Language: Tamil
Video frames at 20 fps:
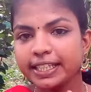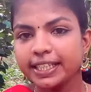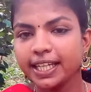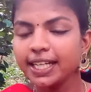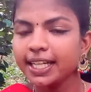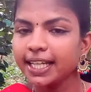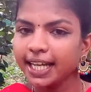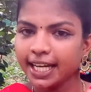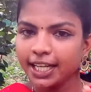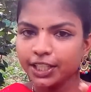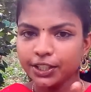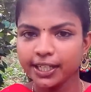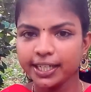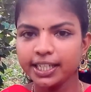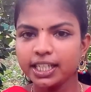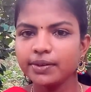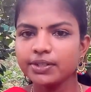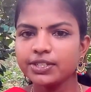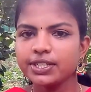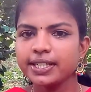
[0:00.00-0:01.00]
விதியாக நீங்கள்
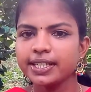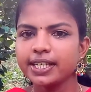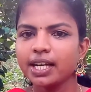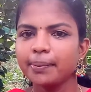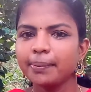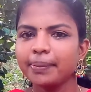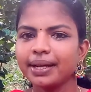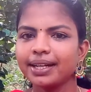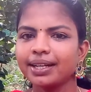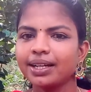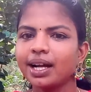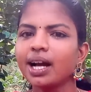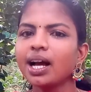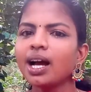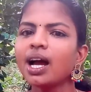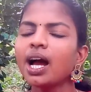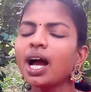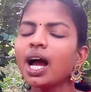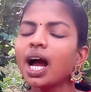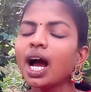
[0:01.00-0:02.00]
எல்லாத்தையும் எழுதி வச்சுட்டீங்க அப்படின்னா
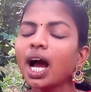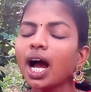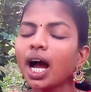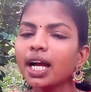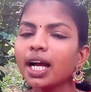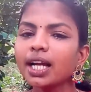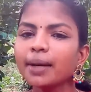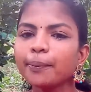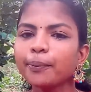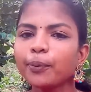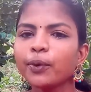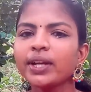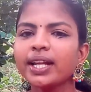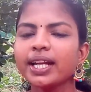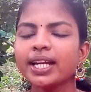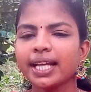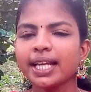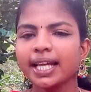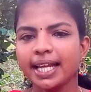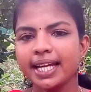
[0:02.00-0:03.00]
அங்கே
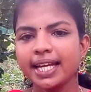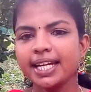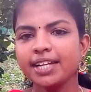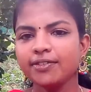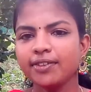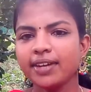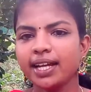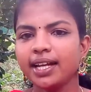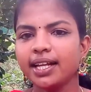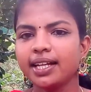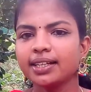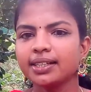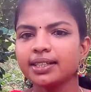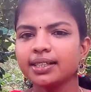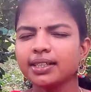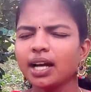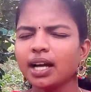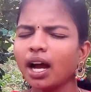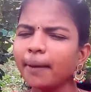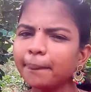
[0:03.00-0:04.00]
போய் எனக்கு என்ன வேலை
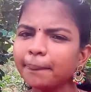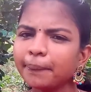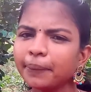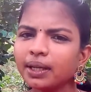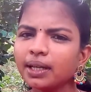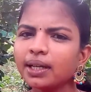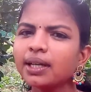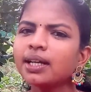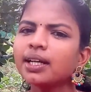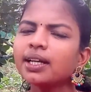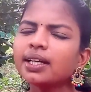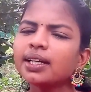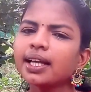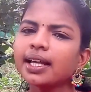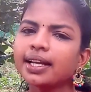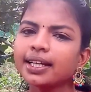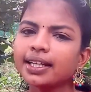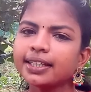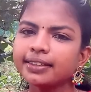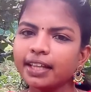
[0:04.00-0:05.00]
இருக்குது அப்போ
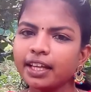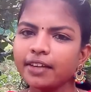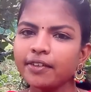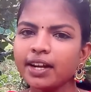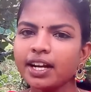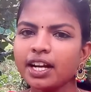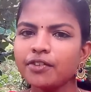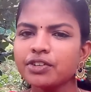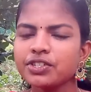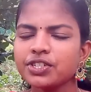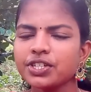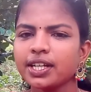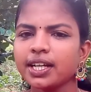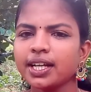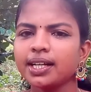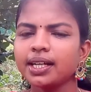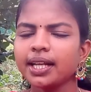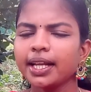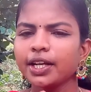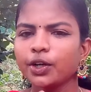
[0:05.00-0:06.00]
எனக்கு தேவையான
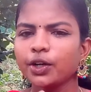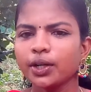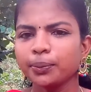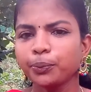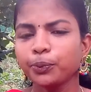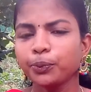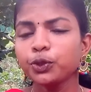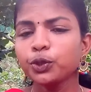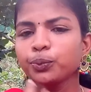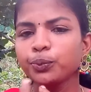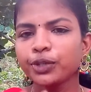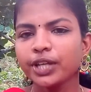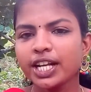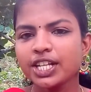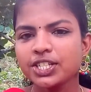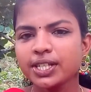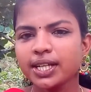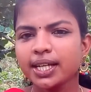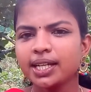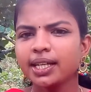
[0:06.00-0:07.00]
விஷயங்கள் என்னோட புது
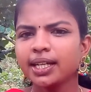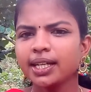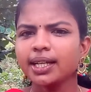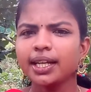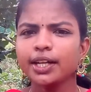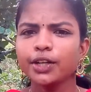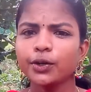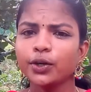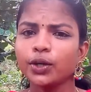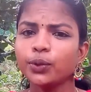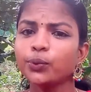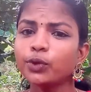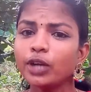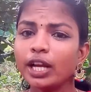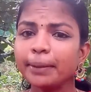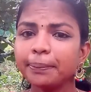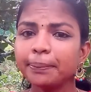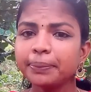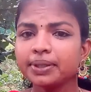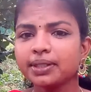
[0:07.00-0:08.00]
முயற்சிகள் என்னோட
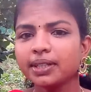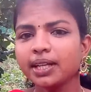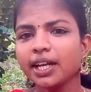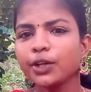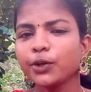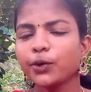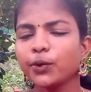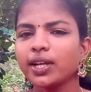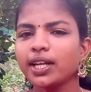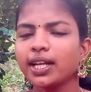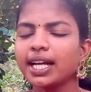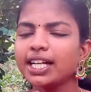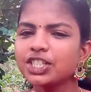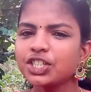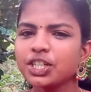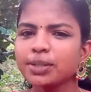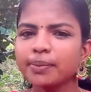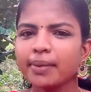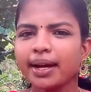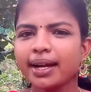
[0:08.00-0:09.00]
உழைப்பு என்னோட
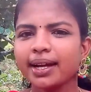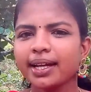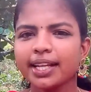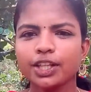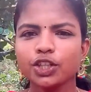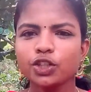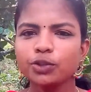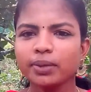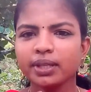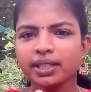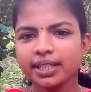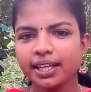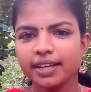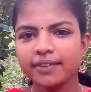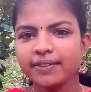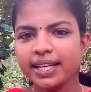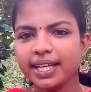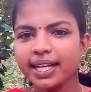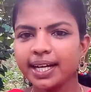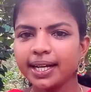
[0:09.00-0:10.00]
லட்சியம் அங்கே எதுவுமே
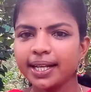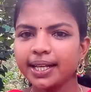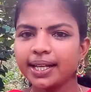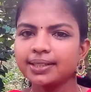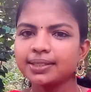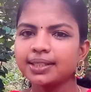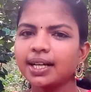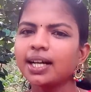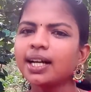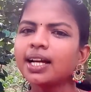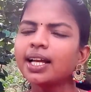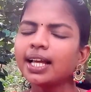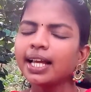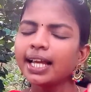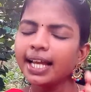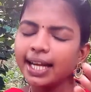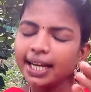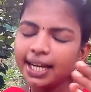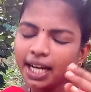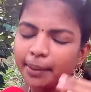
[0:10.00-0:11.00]
தேவையே கிடையாதா
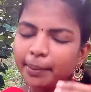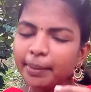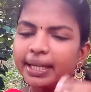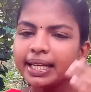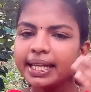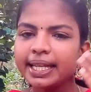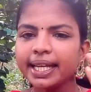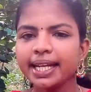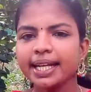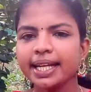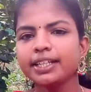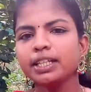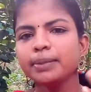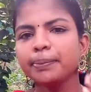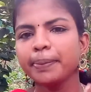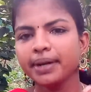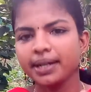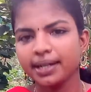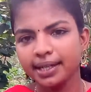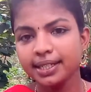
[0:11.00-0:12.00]
எல்லாமே நீங்கள்
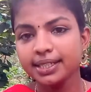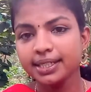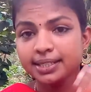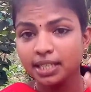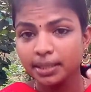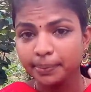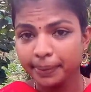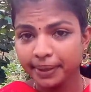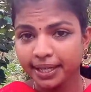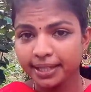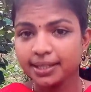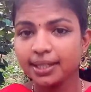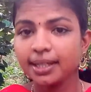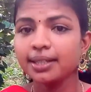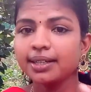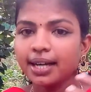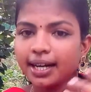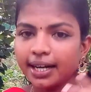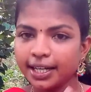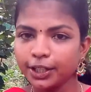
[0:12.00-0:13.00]
எழுதி ப எழுதினபடி
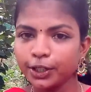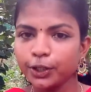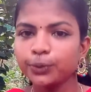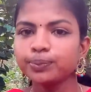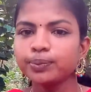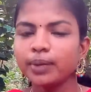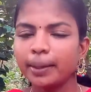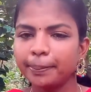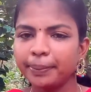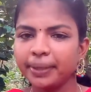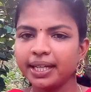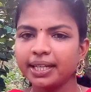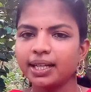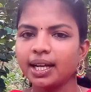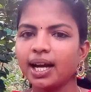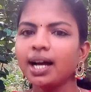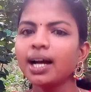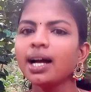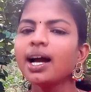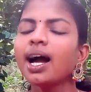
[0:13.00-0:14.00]
தான் நடக்கும்
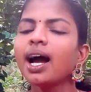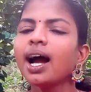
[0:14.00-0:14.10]
அப்படின்னா